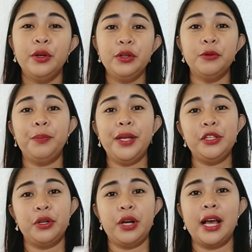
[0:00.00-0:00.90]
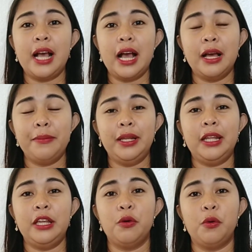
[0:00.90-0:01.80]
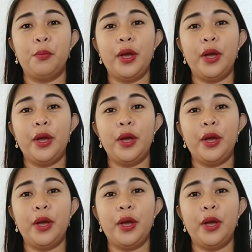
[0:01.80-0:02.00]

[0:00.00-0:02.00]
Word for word: yun yung picture na gagamitin nyo.